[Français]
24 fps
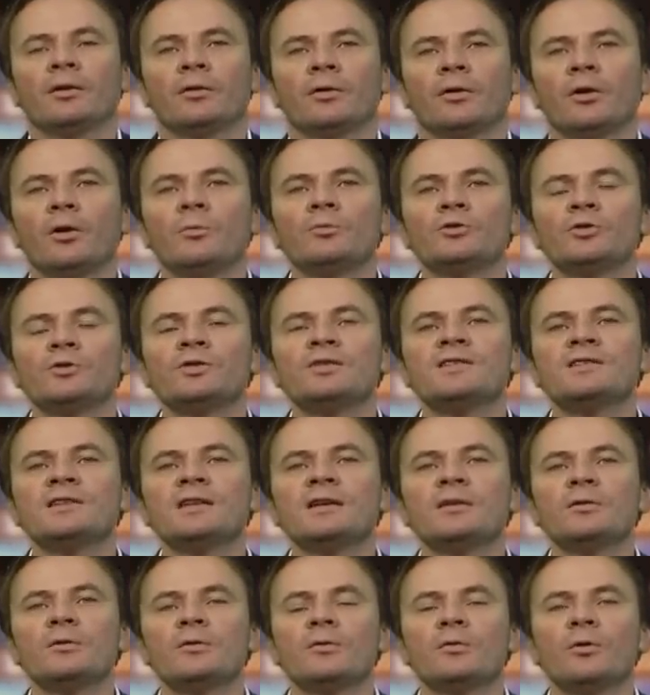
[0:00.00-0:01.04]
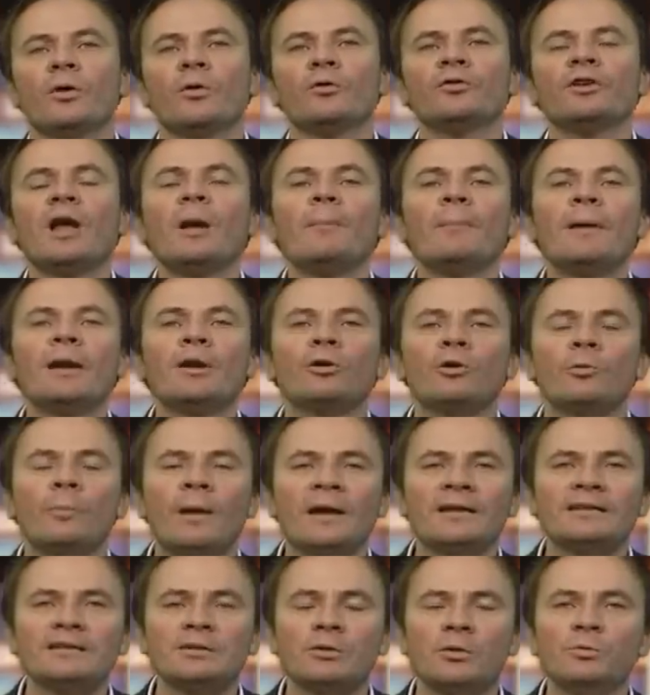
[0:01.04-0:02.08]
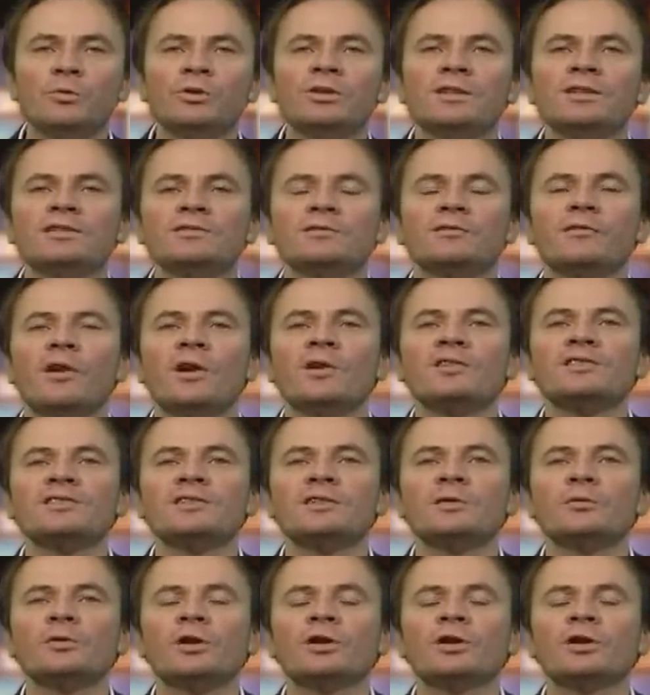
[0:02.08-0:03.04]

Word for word: comme je disais, on se rappelle que le Parti communiste français,